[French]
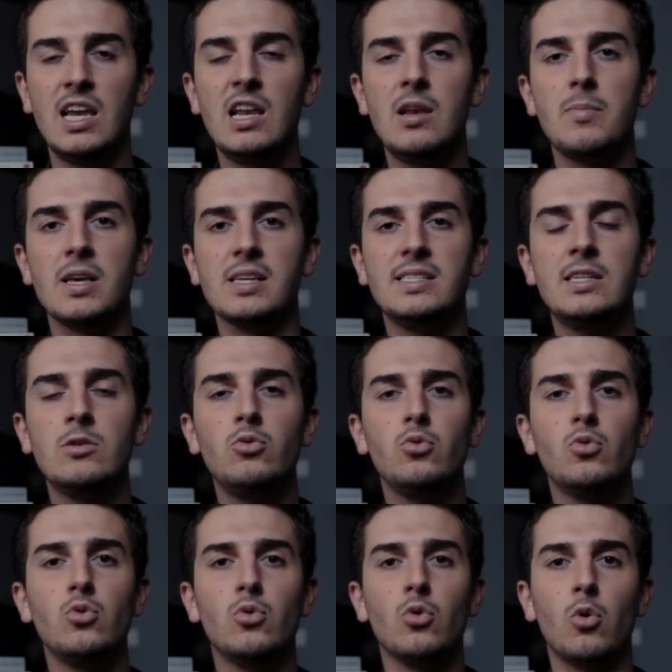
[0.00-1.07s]
il met 6
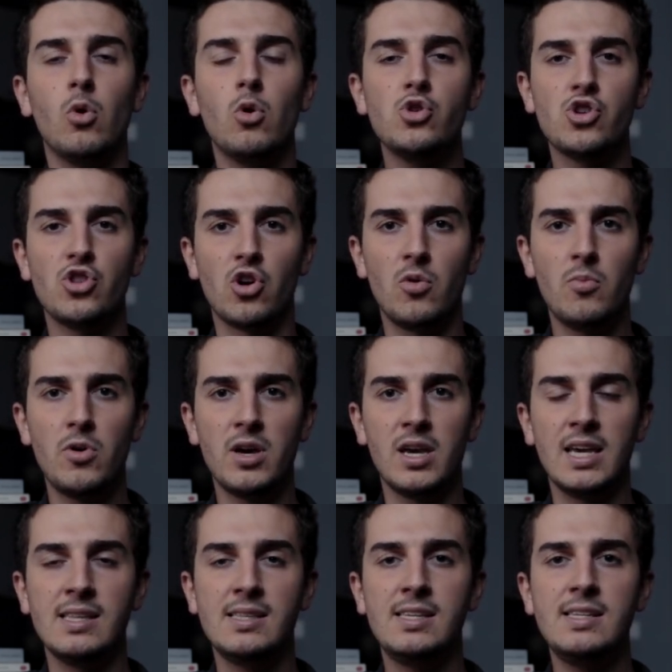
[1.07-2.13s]
coups de couteau au jeune homme
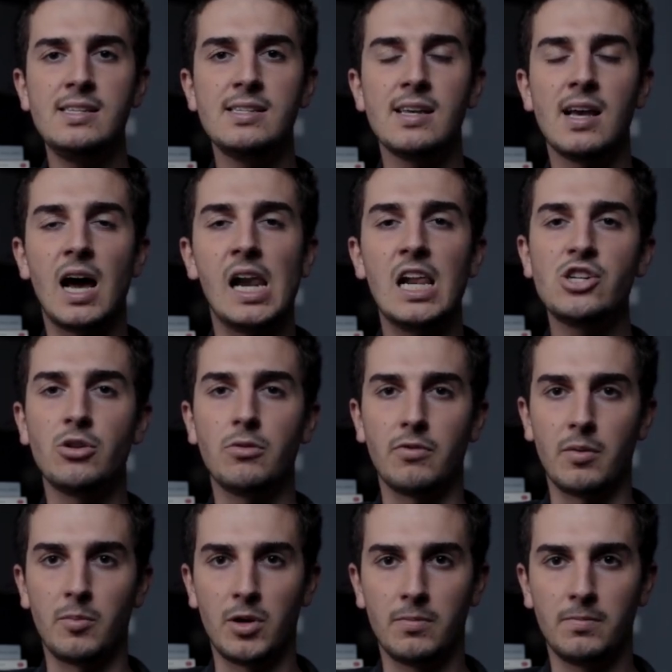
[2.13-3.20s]
et 10 à la jeune
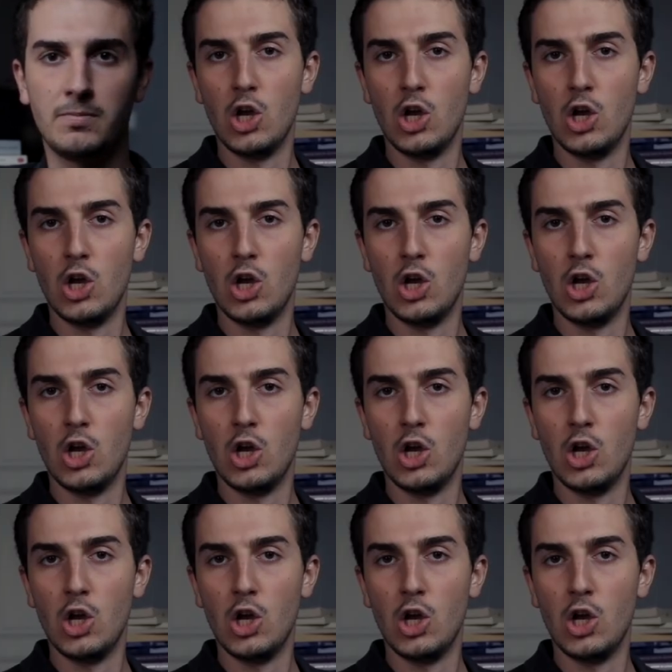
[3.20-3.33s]
femme.